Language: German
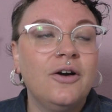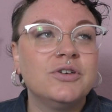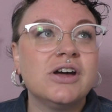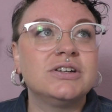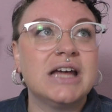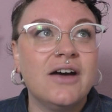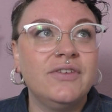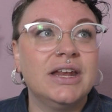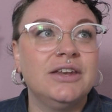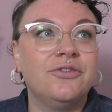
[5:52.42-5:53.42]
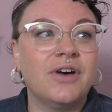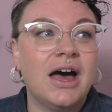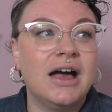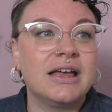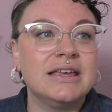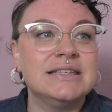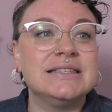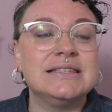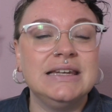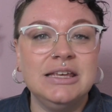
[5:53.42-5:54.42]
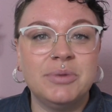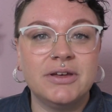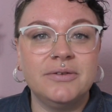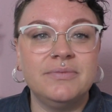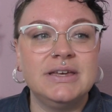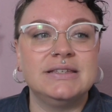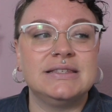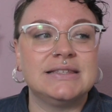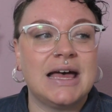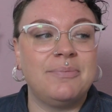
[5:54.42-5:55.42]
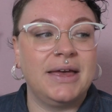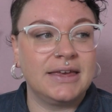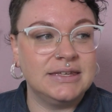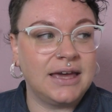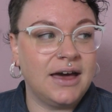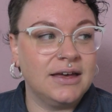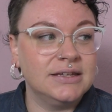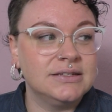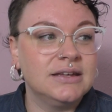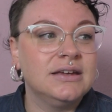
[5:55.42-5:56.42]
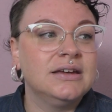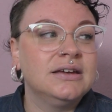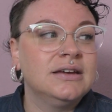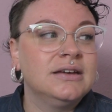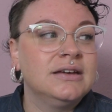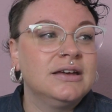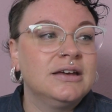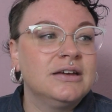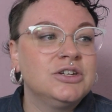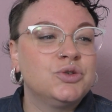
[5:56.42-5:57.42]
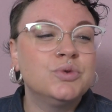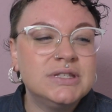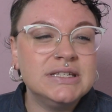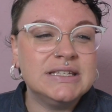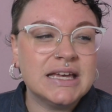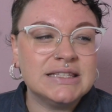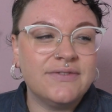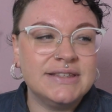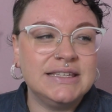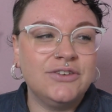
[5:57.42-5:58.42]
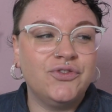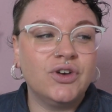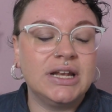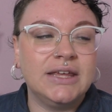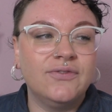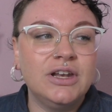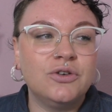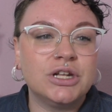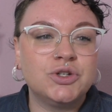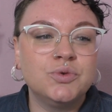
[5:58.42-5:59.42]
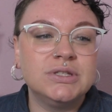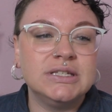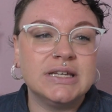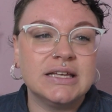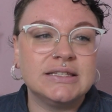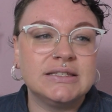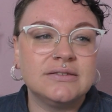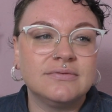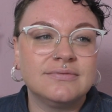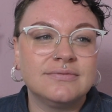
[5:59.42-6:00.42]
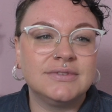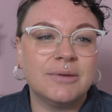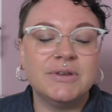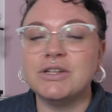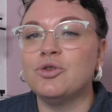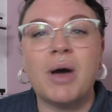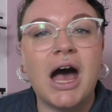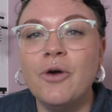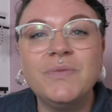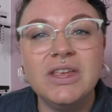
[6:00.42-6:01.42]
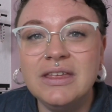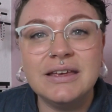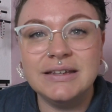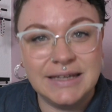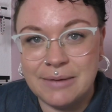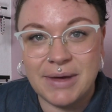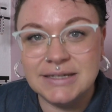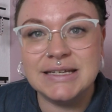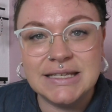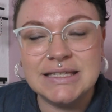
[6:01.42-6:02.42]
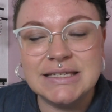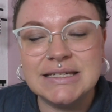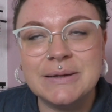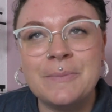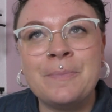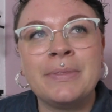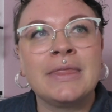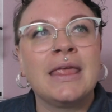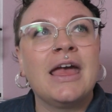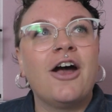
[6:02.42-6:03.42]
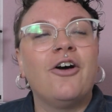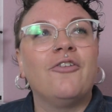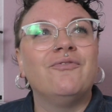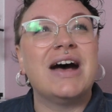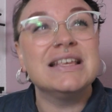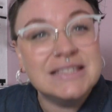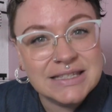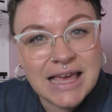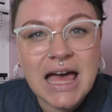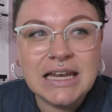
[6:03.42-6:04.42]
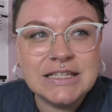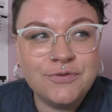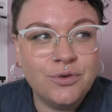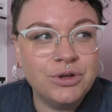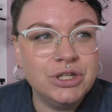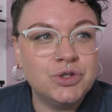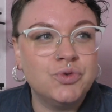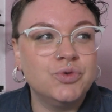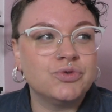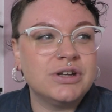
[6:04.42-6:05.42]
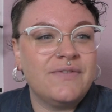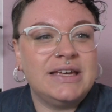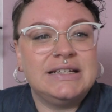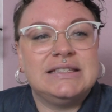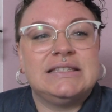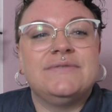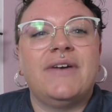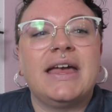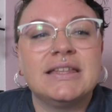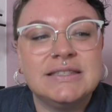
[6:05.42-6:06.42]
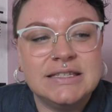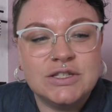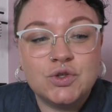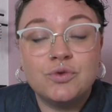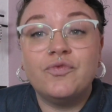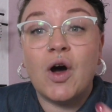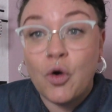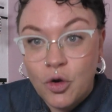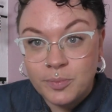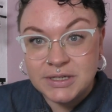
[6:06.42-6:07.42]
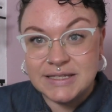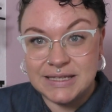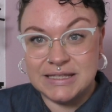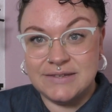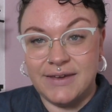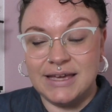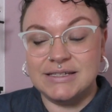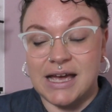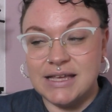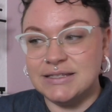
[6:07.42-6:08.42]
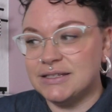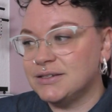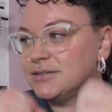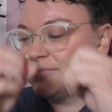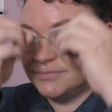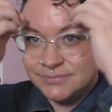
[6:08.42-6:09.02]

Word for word: Und auch da wieder die Frage, ist es Liebe, ist es Abhängigkeit? Tut sie das, weil sie ihn wirklich will oder tut sie das, damit da überhaupt irgendjemand ist? Was sie alles für ihn tut, unter welchen Zwängen sie es tut, warum diese Zwänge da sind.